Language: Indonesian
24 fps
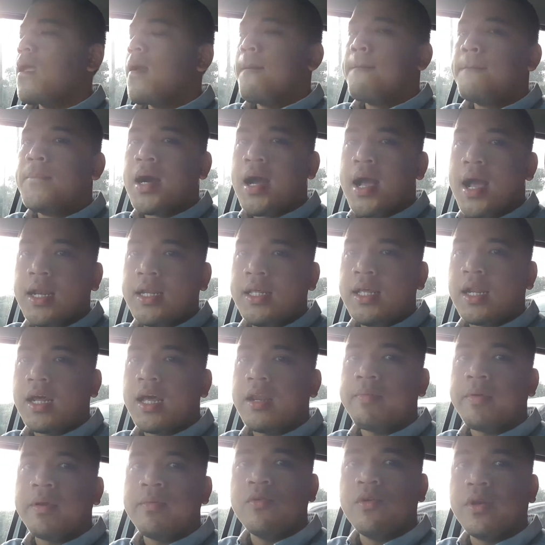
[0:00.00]
menghadirkan
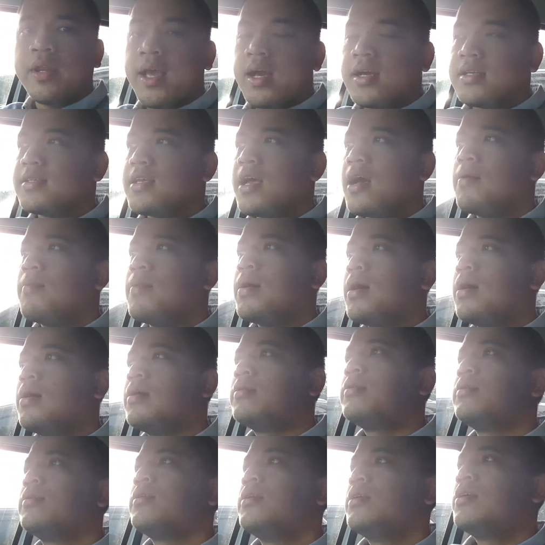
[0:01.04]
memori yang sama
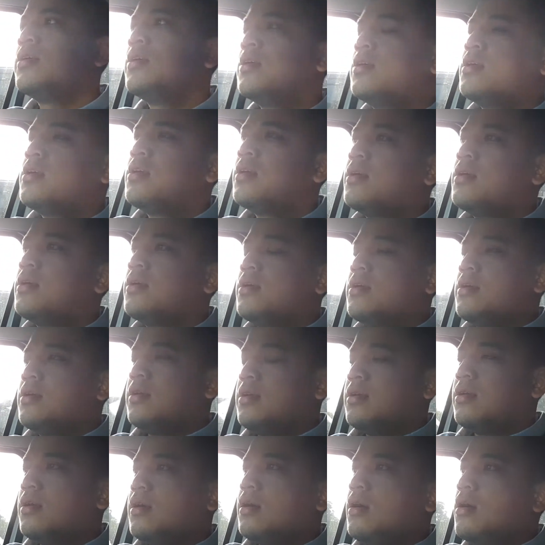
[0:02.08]

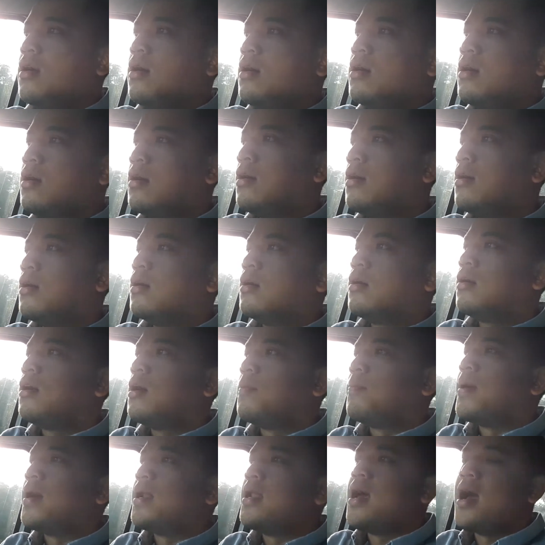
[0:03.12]
uh,
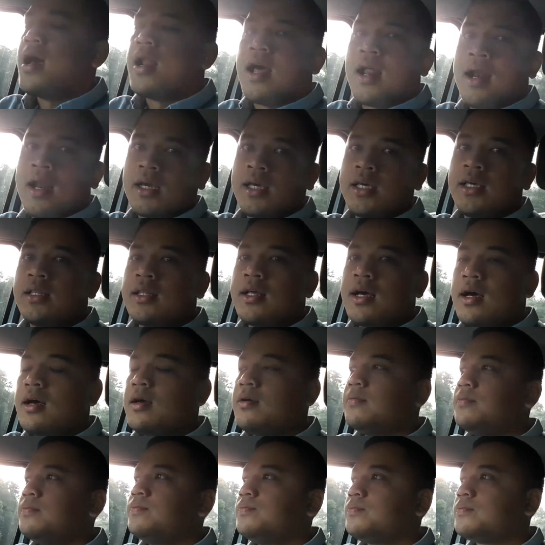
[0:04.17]
kepada anak-anak kita
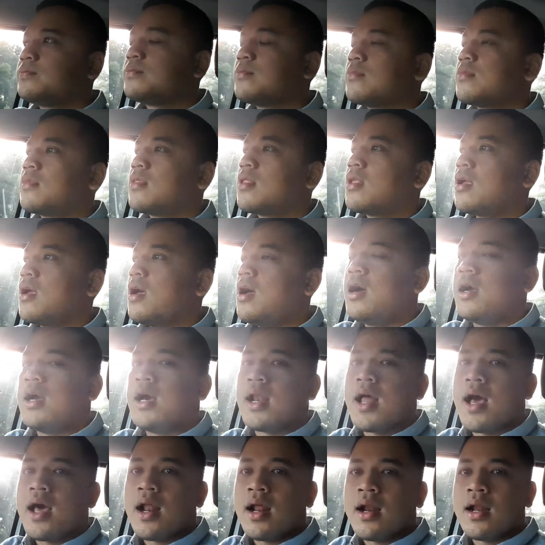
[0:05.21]
agar
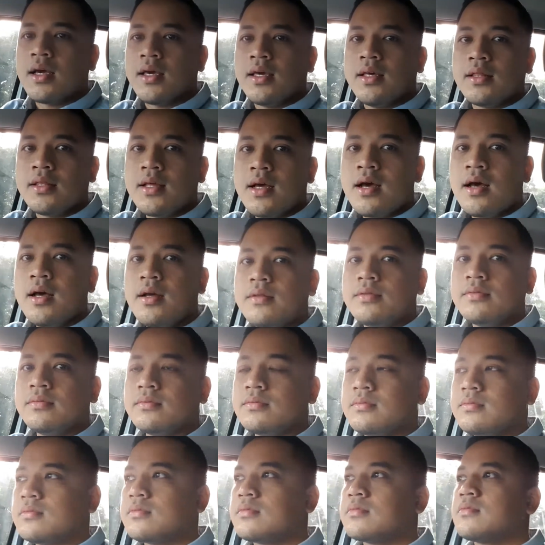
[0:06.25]
anak-anak kita
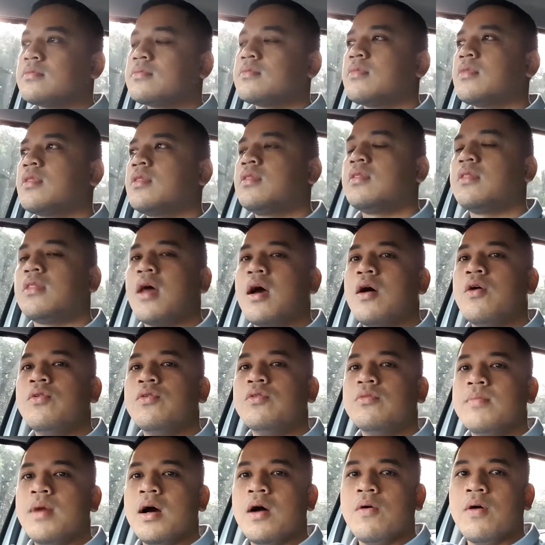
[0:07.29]
tahu
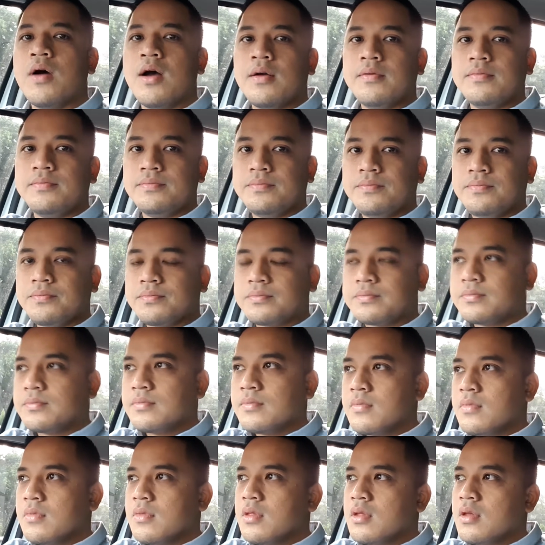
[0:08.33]
bahwa
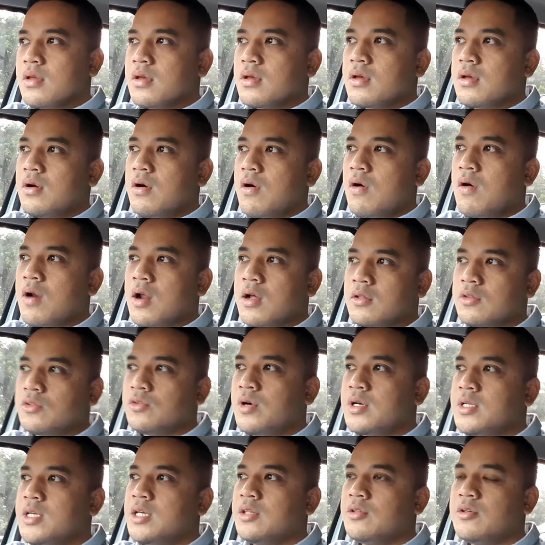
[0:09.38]
orang
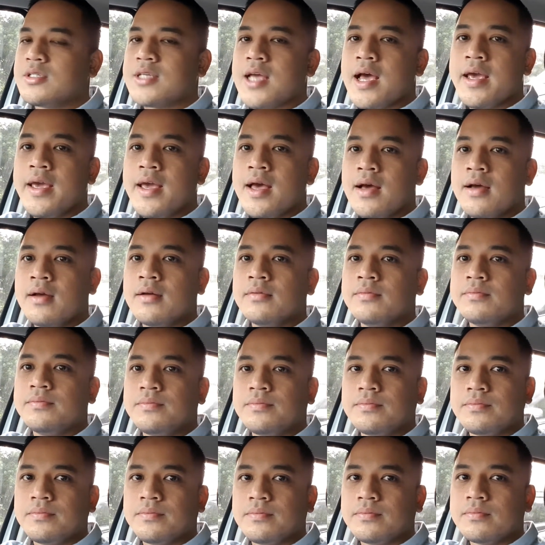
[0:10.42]
tuanya itu sayang
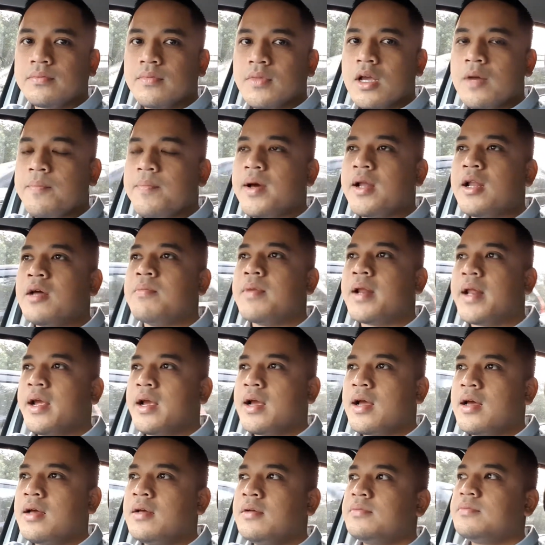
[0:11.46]
kepada
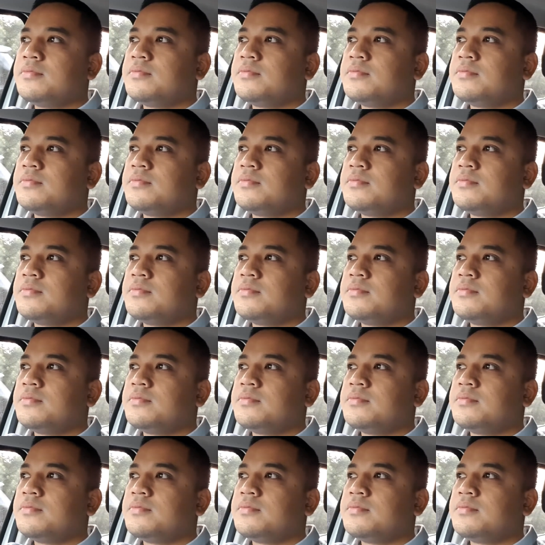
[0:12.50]
mereka